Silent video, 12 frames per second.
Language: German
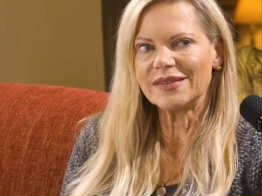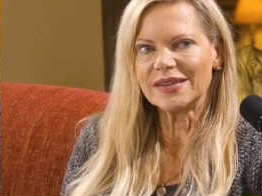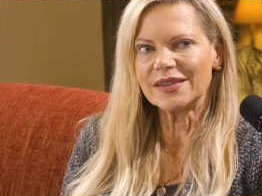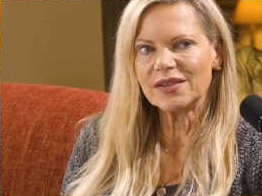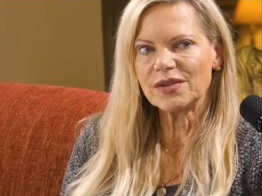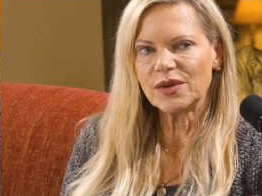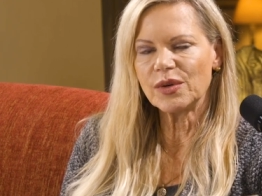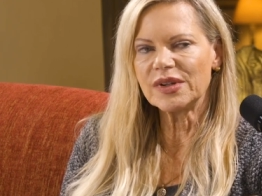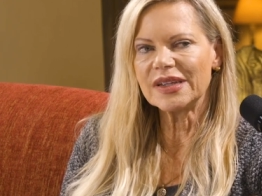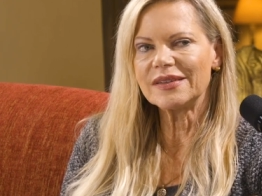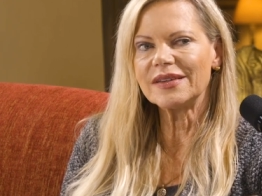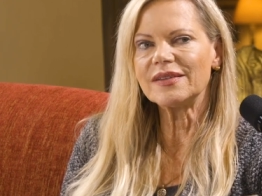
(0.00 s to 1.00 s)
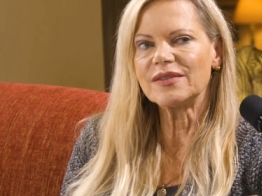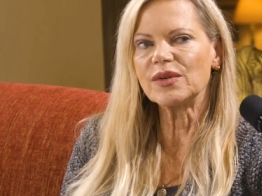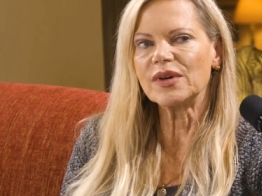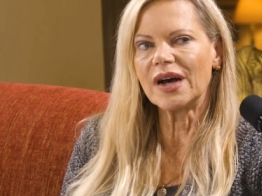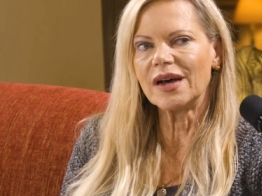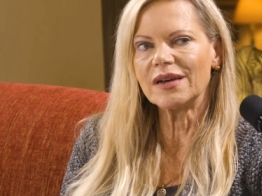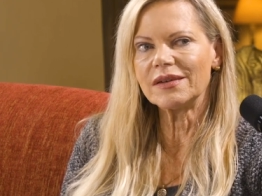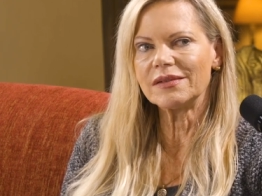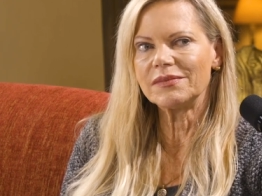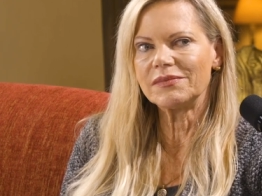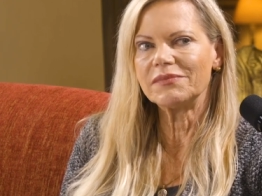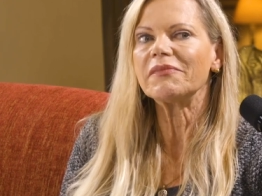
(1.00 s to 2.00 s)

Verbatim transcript: sind oder die sogar